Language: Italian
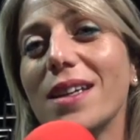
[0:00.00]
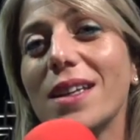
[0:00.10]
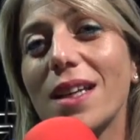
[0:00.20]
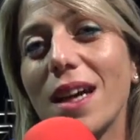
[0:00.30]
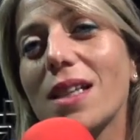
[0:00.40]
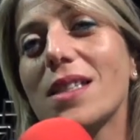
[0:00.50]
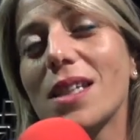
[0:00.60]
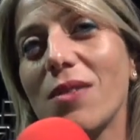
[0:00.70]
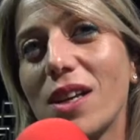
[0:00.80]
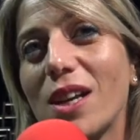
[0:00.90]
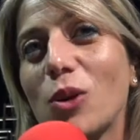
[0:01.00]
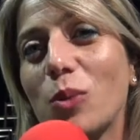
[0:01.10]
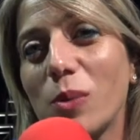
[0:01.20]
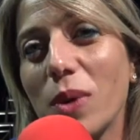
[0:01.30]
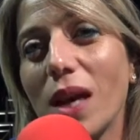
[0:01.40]
i ragazzi che verranno
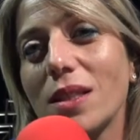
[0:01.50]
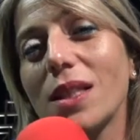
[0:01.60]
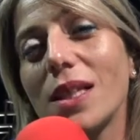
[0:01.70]
premiati,